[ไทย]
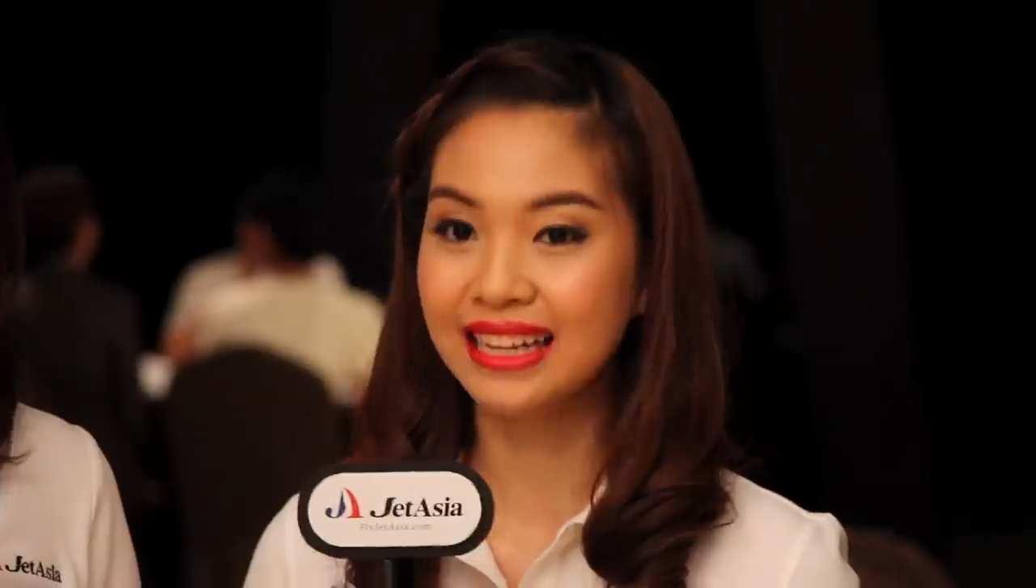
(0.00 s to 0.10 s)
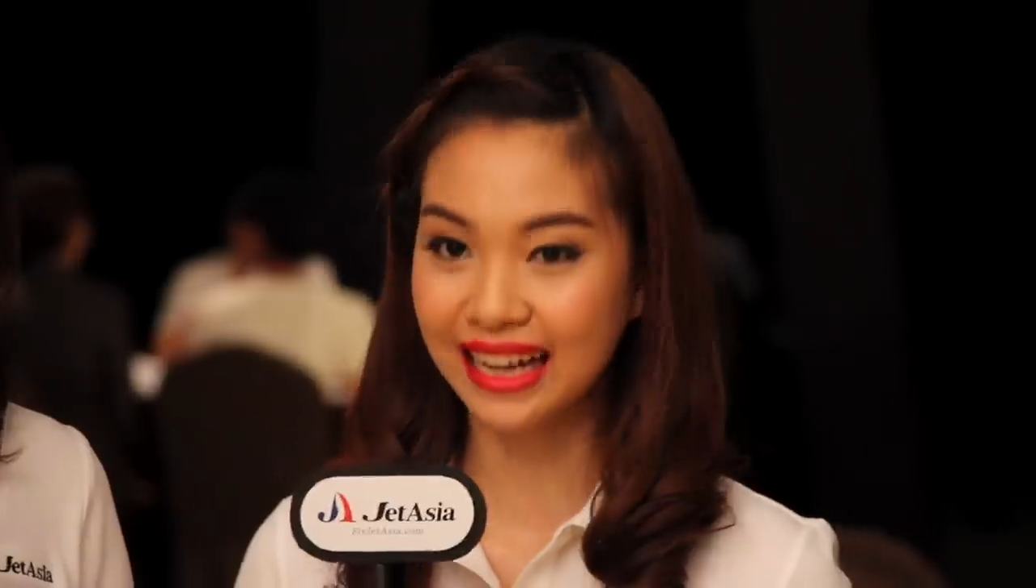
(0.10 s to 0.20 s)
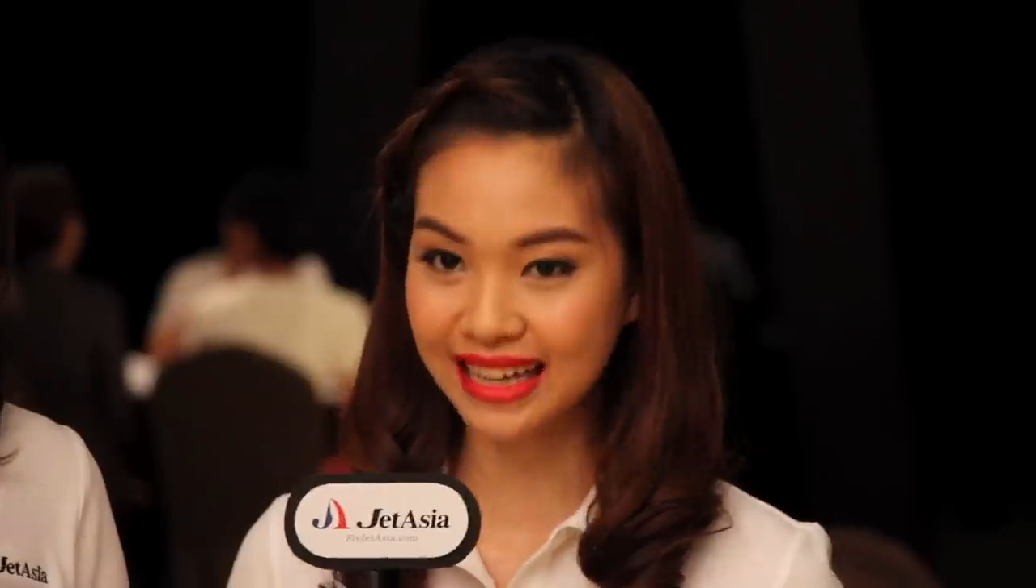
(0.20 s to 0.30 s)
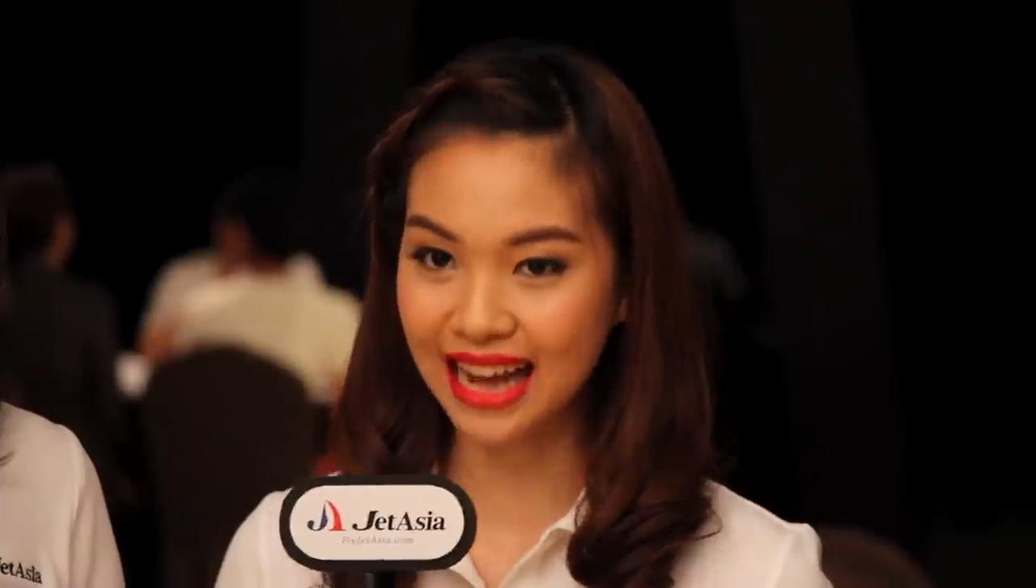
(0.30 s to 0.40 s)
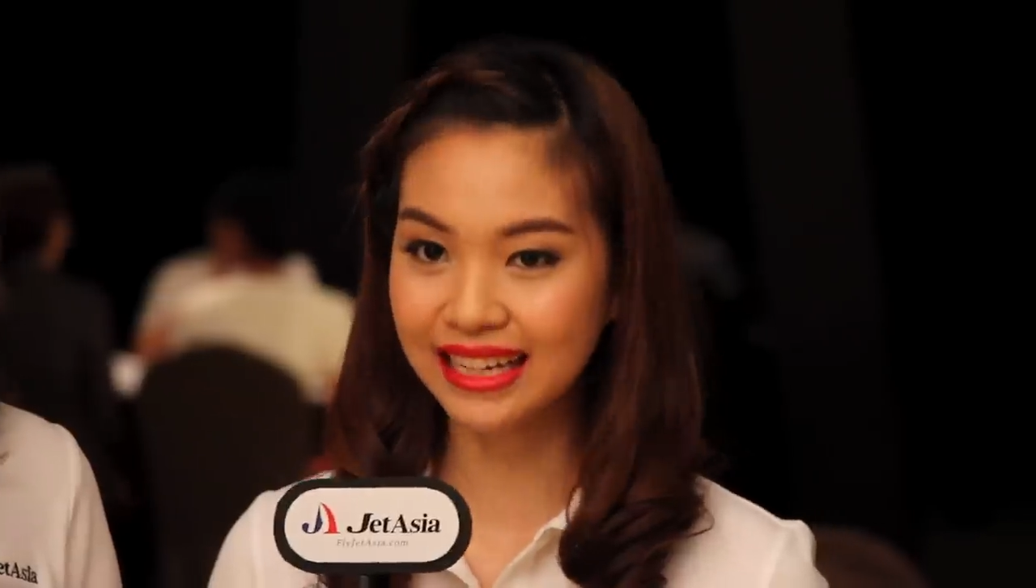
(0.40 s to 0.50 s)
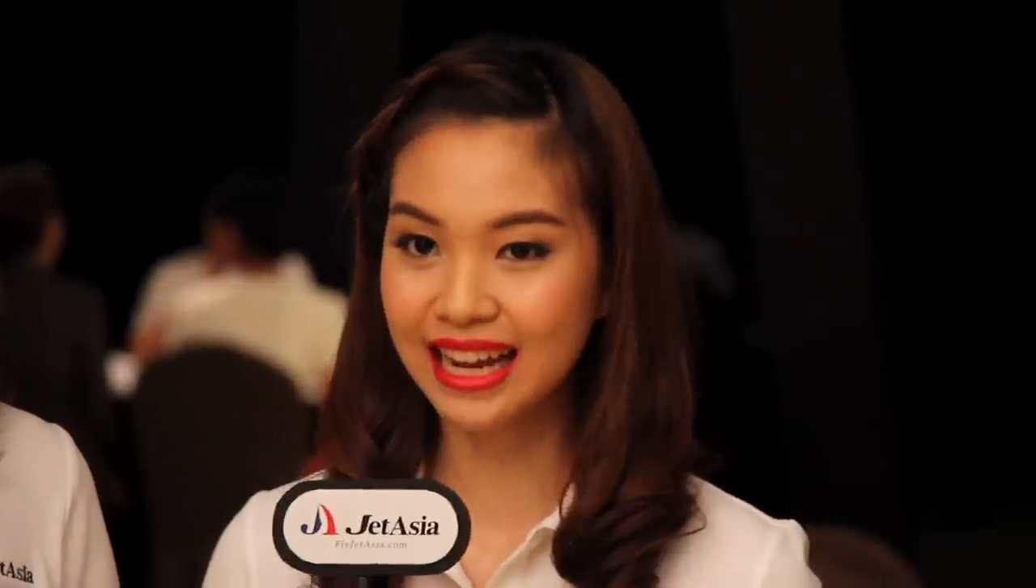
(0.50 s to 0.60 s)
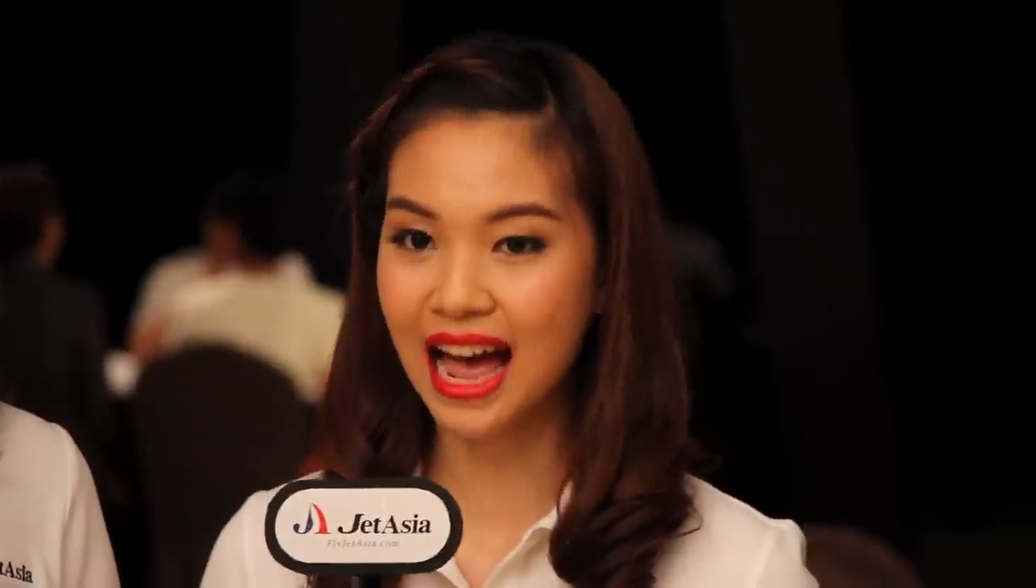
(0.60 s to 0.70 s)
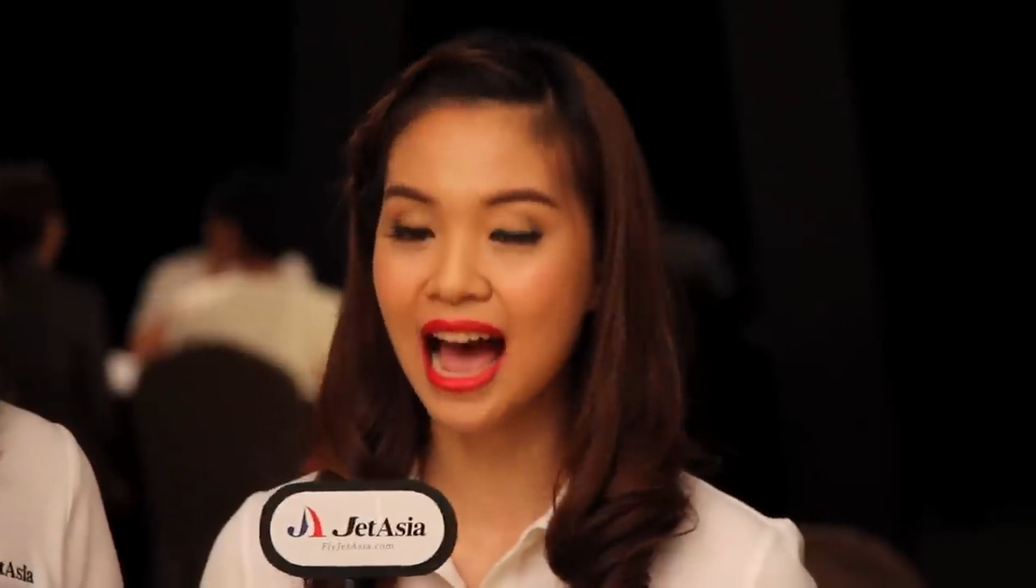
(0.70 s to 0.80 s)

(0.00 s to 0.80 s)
ดังนั้นนะ